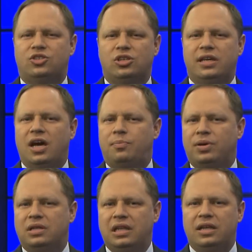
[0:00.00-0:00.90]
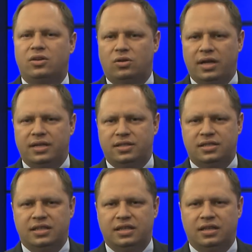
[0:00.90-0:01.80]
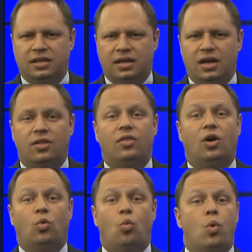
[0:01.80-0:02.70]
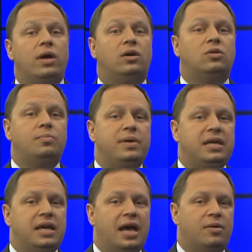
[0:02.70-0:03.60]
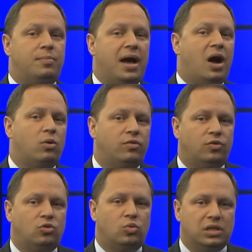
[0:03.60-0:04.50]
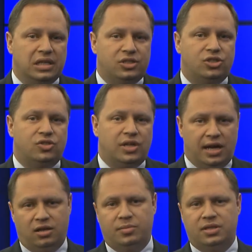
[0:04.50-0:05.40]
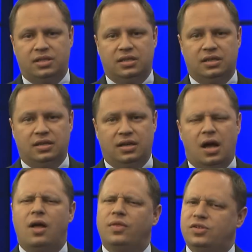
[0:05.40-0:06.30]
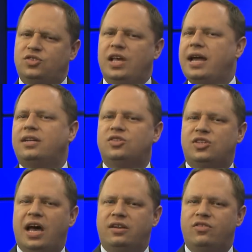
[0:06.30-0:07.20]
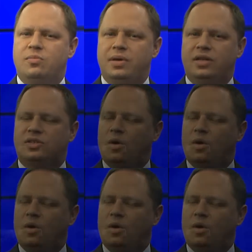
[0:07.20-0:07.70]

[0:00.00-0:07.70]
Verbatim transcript: es una entidad política, existirá un poderoso elemento religioso. La segunda señal de la bestia que